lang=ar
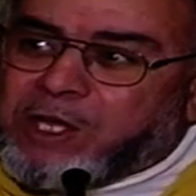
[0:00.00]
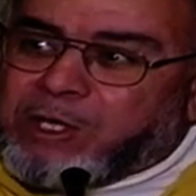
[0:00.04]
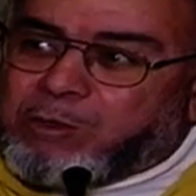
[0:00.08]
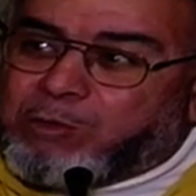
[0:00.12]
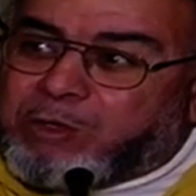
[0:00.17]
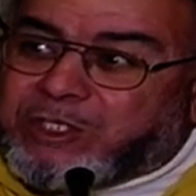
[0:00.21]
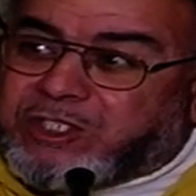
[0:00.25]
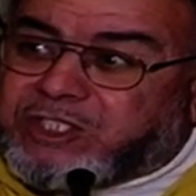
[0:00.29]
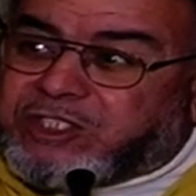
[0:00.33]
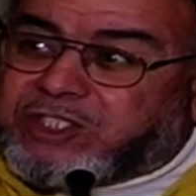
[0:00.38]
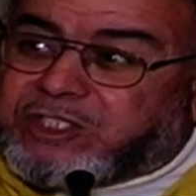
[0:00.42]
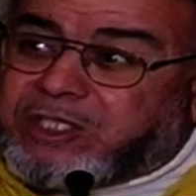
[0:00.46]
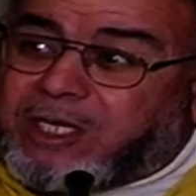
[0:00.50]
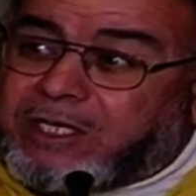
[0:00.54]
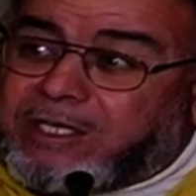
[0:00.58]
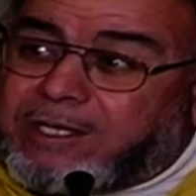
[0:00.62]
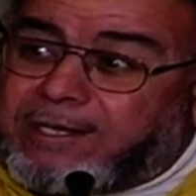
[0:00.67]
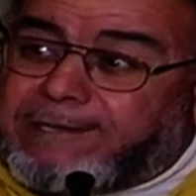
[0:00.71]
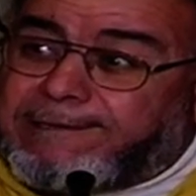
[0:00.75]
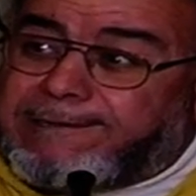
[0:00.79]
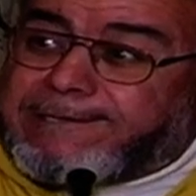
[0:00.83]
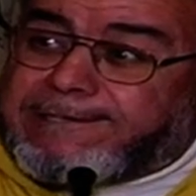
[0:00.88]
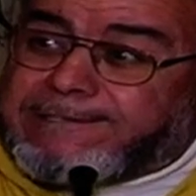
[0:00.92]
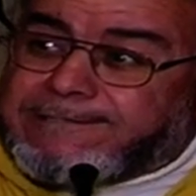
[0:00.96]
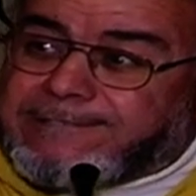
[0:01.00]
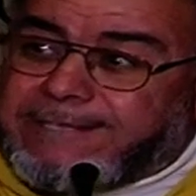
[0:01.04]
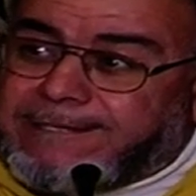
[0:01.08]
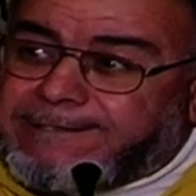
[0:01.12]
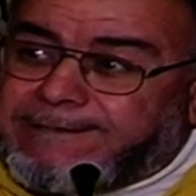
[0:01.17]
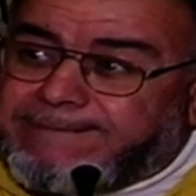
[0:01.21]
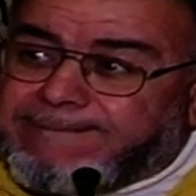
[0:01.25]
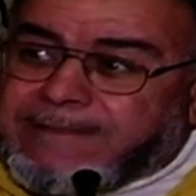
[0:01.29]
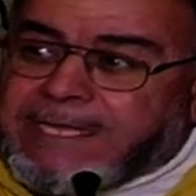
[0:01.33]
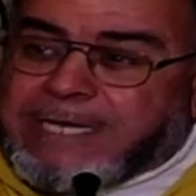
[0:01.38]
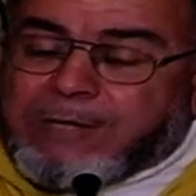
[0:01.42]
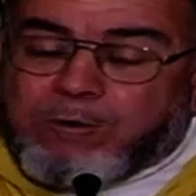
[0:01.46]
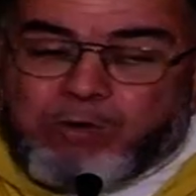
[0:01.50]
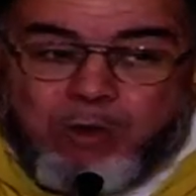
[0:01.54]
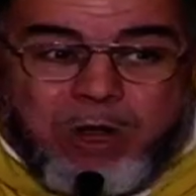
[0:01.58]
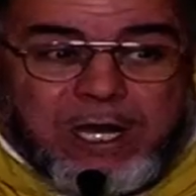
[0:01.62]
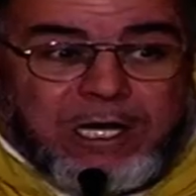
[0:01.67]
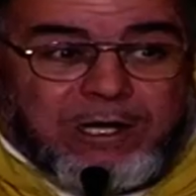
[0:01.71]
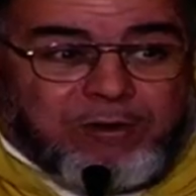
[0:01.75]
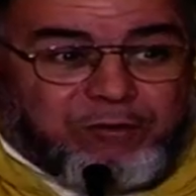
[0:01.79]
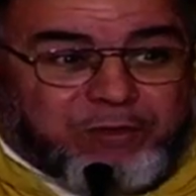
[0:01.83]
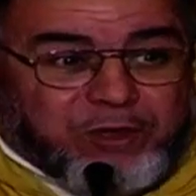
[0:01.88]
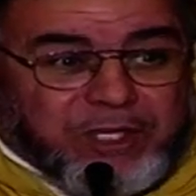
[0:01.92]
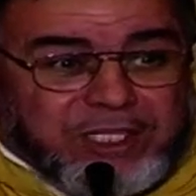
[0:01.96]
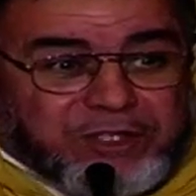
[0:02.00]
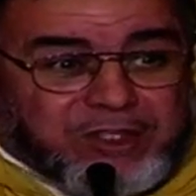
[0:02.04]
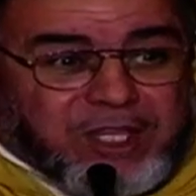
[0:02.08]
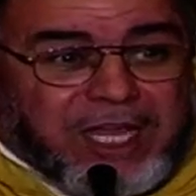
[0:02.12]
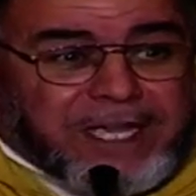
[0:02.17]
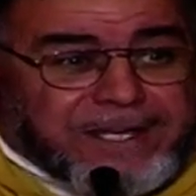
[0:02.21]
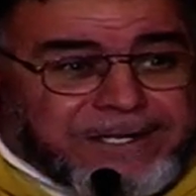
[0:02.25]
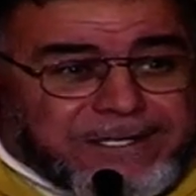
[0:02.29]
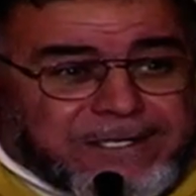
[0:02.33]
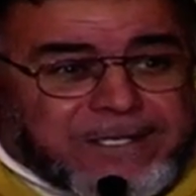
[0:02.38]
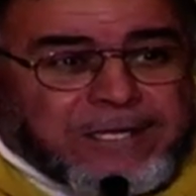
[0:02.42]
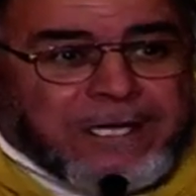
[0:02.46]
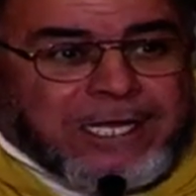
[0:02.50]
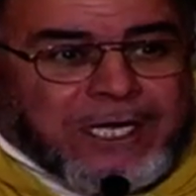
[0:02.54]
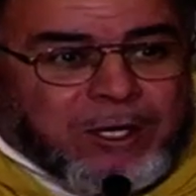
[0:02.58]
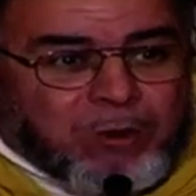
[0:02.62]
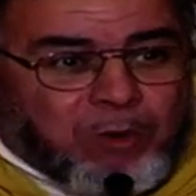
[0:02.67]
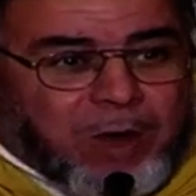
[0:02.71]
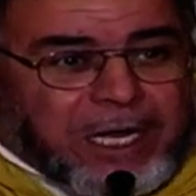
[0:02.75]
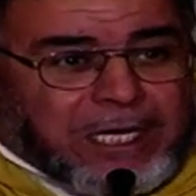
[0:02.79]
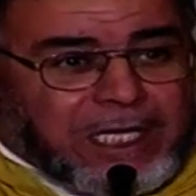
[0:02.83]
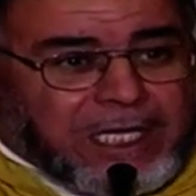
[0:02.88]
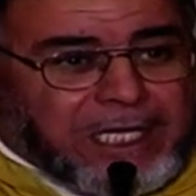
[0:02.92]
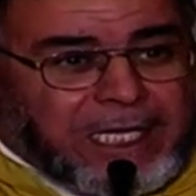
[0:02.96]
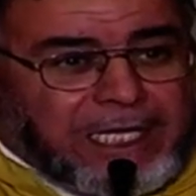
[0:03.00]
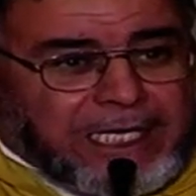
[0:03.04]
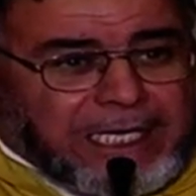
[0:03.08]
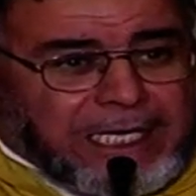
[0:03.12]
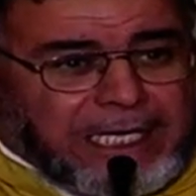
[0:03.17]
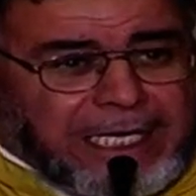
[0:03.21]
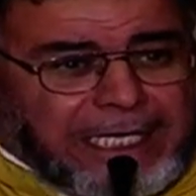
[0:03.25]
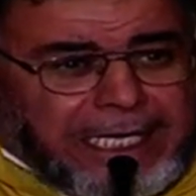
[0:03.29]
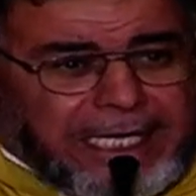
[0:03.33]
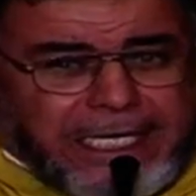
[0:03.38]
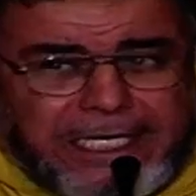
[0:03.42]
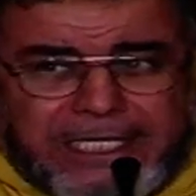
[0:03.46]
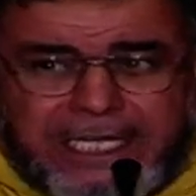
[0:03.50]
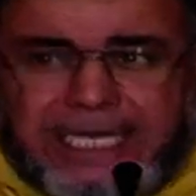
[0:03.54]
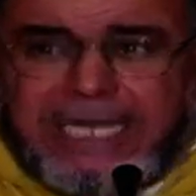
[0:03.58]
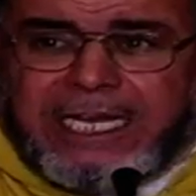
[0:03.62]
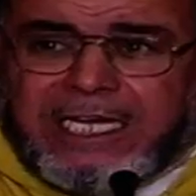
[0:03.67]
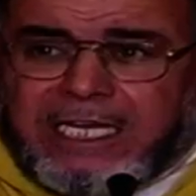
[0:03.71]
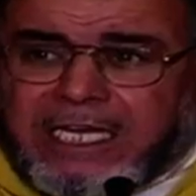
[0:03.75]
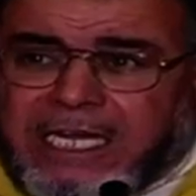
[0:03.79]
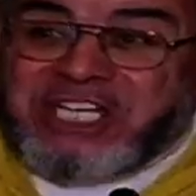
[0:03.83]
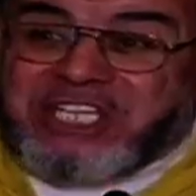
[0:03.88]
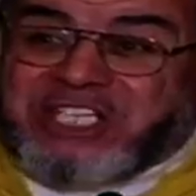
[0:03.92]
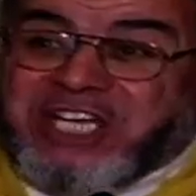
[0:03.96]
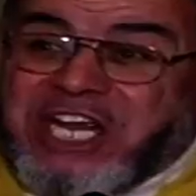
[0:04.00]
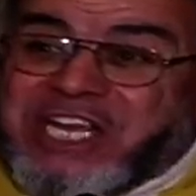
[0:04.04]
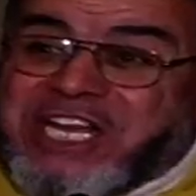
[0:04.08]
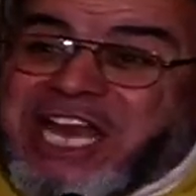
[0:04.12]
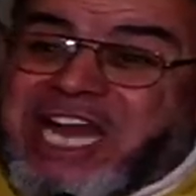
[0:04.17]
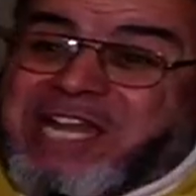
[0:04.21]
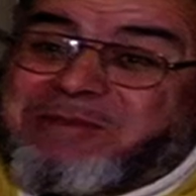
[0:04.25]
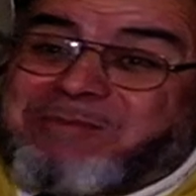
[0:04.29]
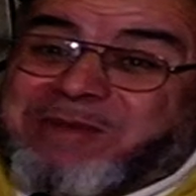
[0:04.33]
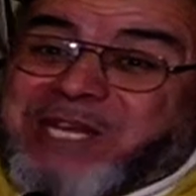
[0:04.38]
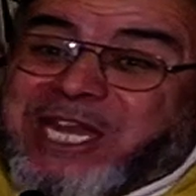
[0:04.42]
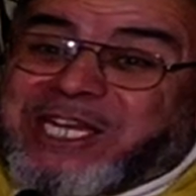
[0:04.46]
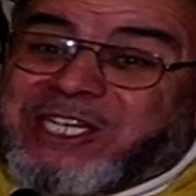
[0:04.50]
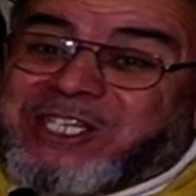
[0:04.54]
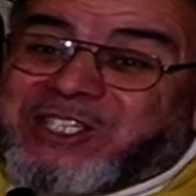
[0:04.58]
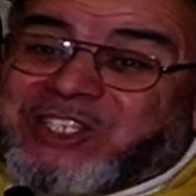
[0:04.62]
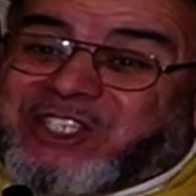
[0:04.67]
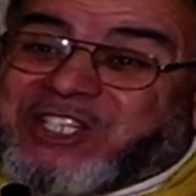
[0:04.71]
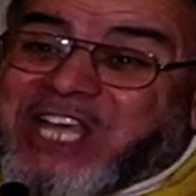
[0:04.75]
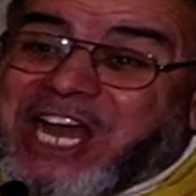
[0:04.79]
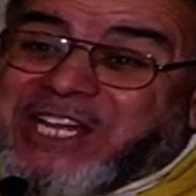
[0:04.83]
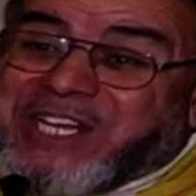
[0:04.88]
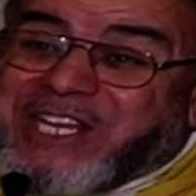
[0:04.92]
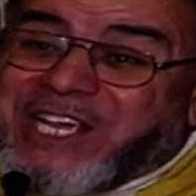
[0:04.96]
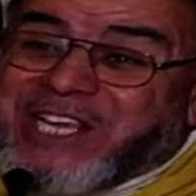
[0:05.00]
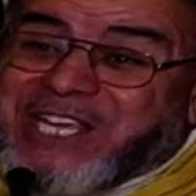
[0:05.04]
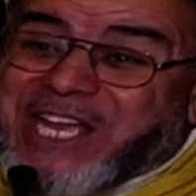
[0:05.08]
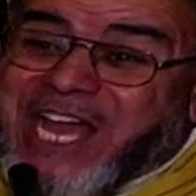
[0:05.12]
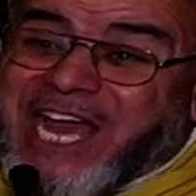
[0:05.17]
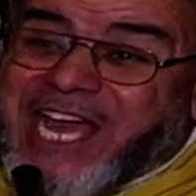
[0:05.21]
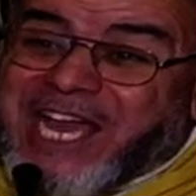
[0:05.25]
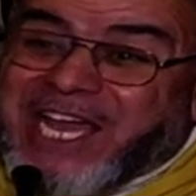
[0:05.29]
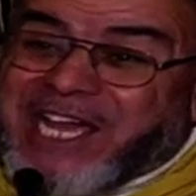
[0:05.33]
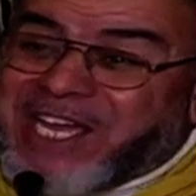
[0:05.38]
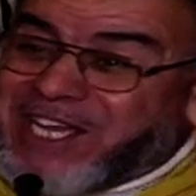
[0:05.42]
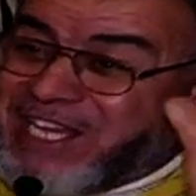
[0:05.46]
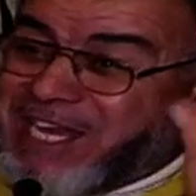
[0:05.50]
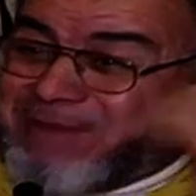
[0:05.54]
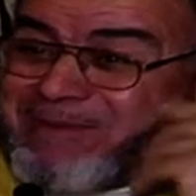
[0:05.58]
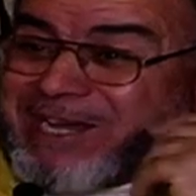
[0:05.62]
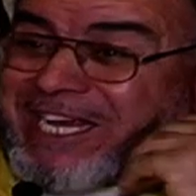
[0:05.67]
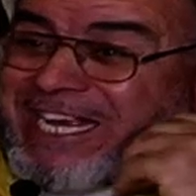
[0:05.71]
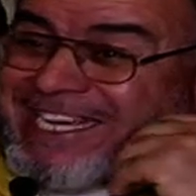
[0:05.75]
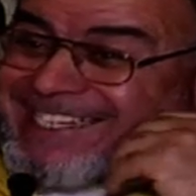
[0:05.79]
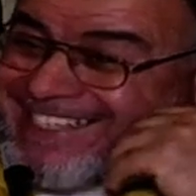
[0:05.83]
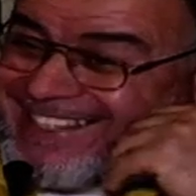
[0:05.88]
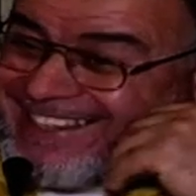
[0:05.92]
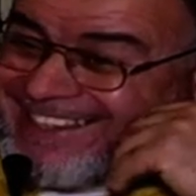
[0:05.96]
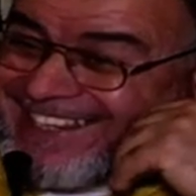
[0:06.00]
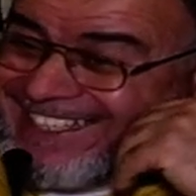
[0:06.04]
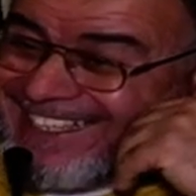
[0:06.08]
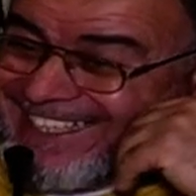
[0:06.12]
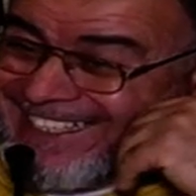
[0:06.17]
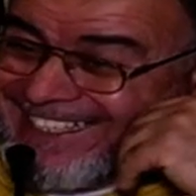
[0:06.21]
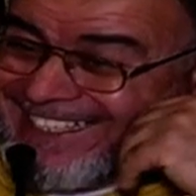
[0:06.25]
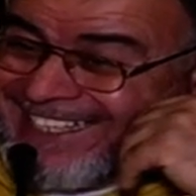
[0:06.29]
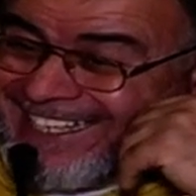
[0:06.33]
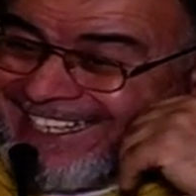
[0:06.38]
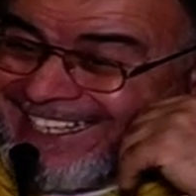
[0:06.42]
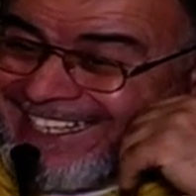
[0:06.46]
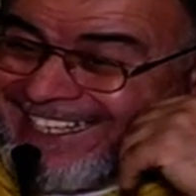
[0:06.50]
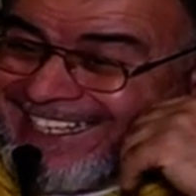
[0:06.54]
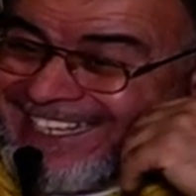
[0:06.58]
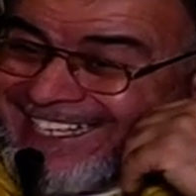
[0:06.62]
والزلازل والفتن والقلاقل شيئا من الإنسانية إذا ما كانش الدين